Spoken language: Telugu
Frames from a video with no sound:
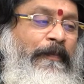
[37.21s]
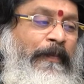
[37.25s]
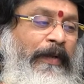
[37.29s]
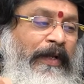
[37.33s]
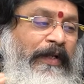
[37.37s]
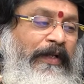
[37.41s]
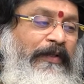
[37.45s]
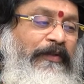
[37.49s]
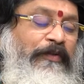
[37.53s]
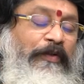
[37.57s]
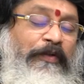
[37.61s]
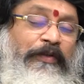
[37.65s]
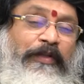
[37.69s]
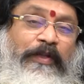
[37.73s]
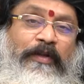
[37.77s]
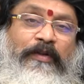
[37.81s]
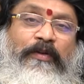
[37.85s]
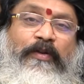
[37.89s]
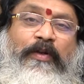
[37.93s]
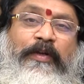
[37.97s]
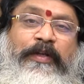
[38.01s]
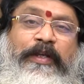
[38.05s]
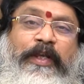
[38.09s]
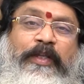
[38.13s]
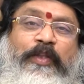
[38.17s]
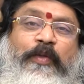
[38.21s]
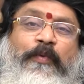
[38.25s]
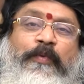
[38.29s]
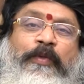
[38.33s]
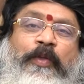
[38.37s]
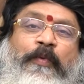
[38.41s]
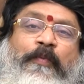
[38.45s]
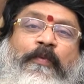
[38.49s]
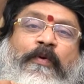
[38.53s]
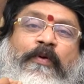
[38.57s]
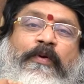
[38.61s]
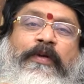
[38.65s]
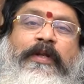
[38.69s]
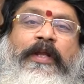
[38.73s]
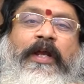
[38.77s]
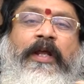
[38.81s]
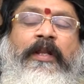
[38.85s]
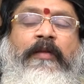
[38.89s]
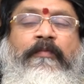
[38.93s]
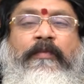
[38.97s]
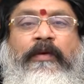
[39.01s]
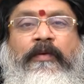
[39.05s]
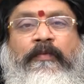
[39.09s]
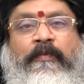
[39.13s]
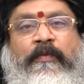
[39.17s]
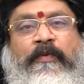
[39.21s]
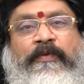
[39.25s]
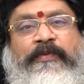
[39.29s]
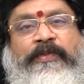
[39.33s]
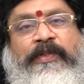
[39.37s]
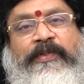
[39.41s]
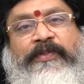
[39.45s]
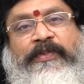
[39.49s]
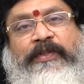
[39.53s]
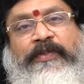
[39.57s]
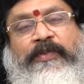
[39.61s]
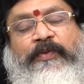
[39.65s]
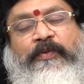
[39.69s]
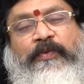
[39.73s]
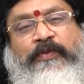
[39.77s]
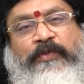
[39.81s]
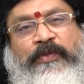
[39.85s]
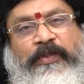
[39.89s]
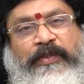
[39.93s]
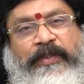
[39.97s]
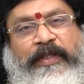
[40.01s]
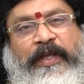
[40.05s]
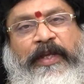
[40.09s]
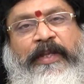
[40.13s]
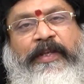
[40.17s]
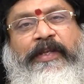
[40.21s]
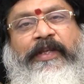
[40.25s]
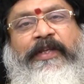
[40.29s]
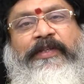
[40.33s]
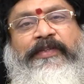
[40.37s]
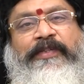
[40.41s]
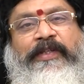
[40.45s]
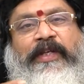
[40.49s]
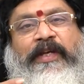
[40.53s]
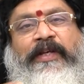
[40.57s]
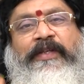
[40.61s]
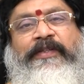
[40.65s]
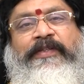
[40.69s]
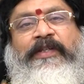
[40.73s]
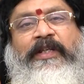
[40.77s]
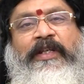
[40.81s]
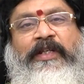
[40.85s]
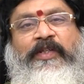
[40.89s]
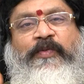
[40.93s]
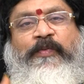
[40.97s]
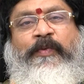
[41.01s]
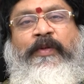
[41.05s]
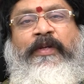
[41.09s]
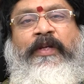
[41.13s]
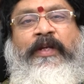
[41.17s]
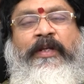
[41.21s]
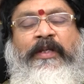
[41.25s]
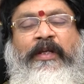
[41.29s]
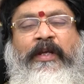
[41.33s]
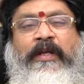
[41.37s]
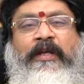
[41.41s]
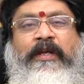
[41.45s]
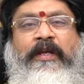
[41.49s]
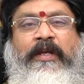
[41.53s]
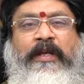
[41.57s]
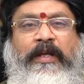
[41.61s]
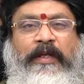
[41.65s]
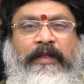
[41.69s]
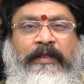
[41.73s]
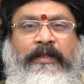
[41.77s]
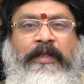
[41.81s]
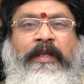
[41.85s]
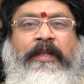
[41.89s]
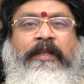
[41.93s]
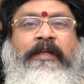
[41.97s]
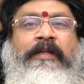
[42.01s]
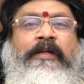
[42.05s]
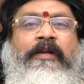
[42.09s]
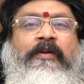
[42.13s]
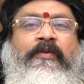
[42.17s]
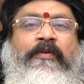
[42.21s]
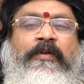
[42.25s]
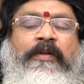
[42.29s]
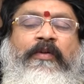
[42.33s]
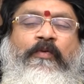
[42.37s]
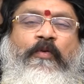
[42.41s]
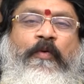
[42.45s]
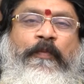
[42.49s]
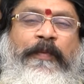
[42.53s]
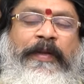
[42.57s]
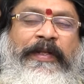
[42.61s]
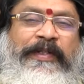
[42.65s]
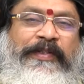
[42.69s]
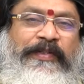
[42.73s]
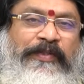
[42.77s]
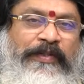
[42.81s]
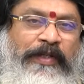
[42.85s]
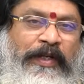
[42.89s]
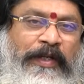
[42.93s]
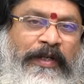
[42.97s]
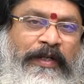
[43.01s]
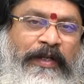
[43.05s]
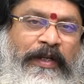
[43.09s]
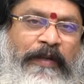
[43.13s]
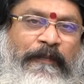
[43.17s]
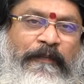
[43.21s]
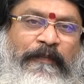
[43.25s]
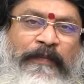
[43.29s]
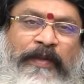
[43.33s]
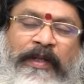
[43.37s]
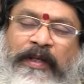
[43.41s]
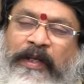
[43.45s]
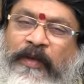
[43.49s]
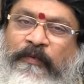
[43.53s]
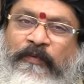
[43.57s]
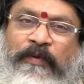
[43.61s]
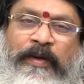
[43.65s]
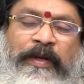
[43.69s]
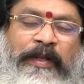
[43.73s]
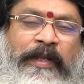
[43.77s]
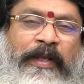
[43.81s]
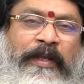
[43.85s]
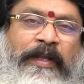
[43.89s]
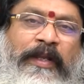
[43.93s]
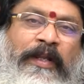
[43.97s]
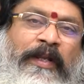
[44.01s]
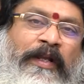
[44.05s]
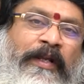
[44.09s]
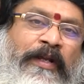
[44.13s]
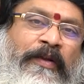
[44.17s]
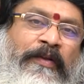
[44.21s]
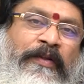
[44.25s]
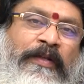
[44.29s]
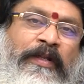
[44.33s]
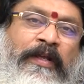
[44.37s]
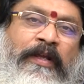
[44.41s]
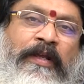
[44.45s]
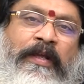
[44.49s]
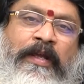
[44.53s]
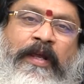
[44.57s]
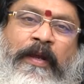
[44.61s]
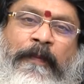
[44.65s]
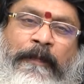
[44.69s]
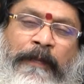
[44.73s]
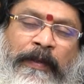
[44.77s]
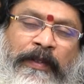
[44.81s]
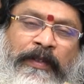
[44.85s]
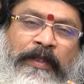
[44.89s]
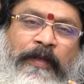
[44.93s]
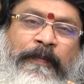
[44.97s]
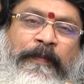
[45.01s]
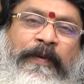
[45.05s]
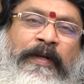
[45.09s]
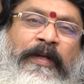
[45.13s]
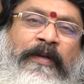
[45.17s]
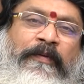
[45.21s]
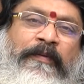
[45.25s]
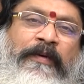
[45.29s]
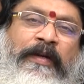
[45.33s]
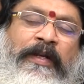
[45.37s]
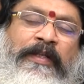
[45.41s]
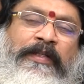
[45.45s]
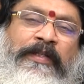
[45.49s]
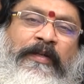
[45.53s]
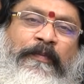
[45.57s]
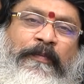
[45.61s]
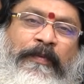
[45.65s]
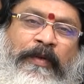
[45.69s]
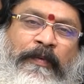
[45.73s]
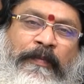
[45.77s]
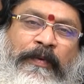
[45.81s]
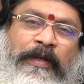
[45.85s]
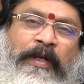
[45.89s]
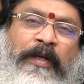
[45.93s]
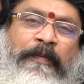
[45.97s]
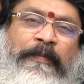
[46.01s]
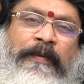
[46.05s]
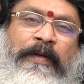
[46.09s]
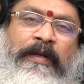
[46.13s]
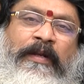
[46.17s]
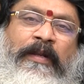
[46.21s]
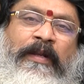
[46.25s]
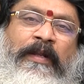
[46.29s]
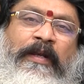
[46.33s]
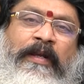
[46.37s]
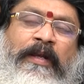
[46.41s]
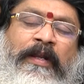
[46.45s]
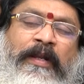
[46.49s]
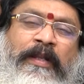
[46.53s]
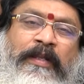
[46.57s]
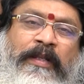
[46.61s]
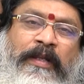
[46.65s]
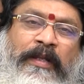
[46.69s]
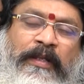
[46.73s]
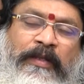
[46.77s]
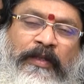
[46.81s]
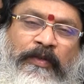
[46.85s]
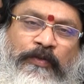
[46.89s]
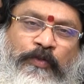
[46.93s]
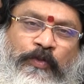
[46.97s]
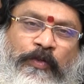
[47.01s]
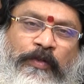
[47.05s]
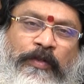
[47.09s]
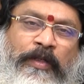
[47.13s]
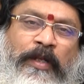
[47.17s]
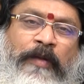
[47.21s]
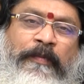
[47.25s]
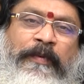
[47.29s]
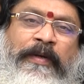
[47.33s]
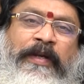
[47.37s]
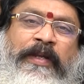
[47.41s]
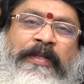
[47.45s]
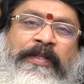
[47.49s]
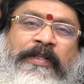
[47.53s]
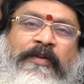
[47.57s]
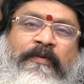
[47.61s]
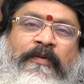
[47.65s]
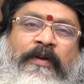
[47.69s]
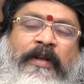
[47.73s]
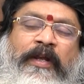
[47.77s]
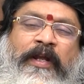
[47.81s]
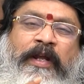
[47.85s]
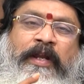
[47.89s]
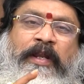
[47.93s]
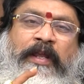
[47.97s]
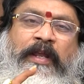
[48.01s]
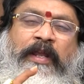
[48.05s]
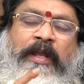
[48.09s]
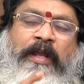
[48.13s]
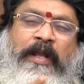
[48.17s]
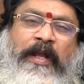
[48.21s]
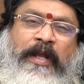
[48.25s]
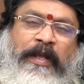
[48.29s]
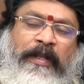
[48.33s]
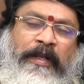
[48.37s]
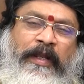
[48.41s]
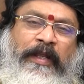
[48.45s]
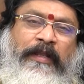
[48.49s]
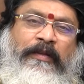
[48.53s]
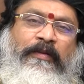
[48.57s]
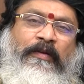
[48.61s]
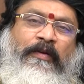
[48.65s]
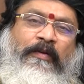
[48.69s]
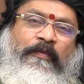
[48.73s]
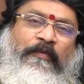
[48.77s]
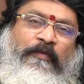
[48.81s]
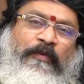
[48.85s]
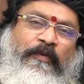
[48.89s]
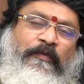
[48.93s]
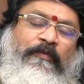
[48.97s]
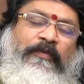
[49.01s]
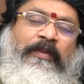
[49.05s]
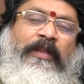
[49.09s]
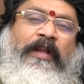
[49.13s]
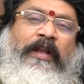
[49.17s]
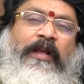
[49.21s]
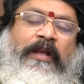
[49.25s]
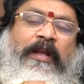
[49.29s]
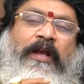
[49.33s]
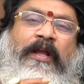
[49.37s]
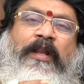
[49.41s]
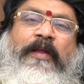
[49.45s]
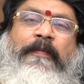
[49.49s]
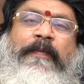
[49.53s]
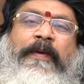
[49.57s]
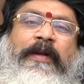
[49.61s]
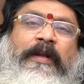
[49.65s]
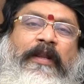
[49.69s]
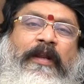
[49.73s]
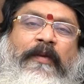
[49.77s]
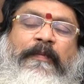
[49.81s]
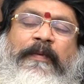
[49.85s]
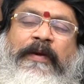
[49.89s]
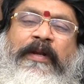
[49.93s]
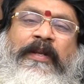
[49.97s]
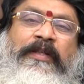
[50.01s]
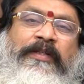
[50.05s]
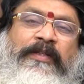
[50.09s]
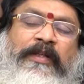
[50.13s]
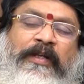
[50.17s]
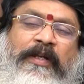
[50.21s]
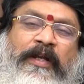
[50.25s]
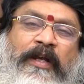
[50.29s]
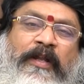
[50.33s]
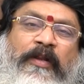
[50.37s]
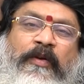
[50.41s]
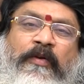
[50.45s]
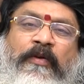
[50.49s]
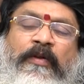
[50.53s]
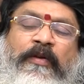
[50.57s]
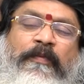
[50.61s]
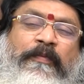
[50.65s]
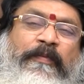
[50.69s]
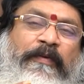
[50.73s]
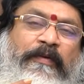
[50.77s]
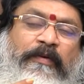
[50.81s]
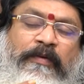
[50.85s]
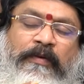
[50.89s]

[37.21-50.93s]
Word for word: మనకు తృతీయంలో కేతు ఉంది మోర్ డైనమిక్ మోర్ సక్సెస్ కొంచెం ధైర్య సాహస లక్ష్యం అన్నట్టుగా ధైర్యంగా కొన్ని ఓపెనింగ్స్ చేయండి డెఫినెట్గా ఏ అయినా పత్తి పంట పండించే మిరపకాయ పంటలు కానీ తర్వాత జొన్నలు పండించేవాళ్ళు కానీ రైతులు వివిధ రకాల పంటలు పండించే కారగాయలు